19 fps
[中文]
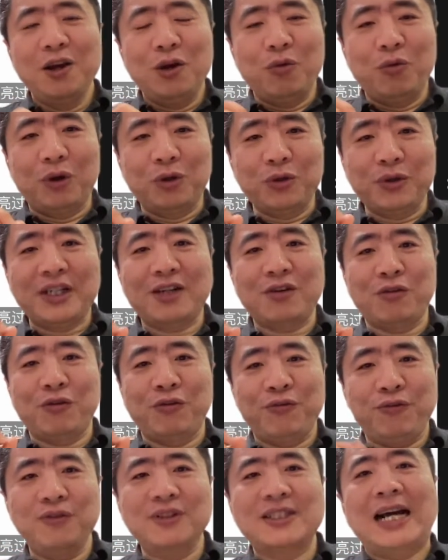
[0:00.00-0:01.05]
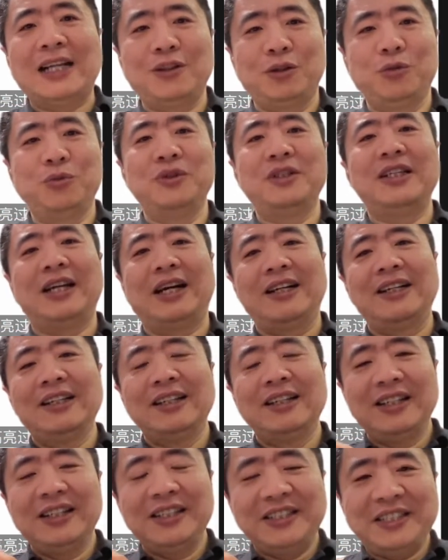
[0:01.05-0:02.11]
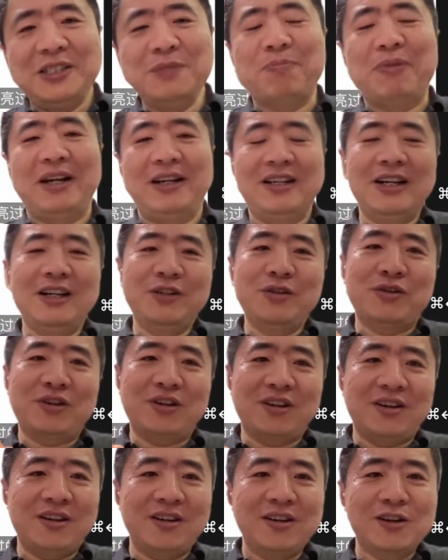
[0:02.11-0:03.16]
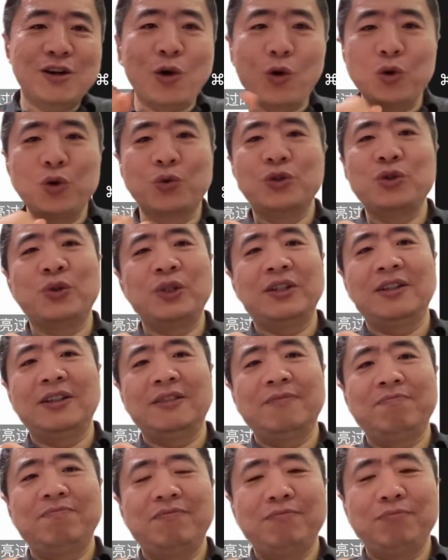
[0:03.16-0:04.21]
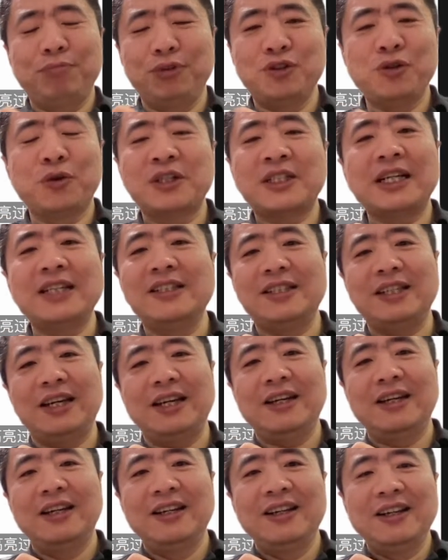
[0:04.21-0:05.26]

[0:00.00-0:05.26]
我对这种复杂的东西啊，基本上就是够用就得，不求甚解。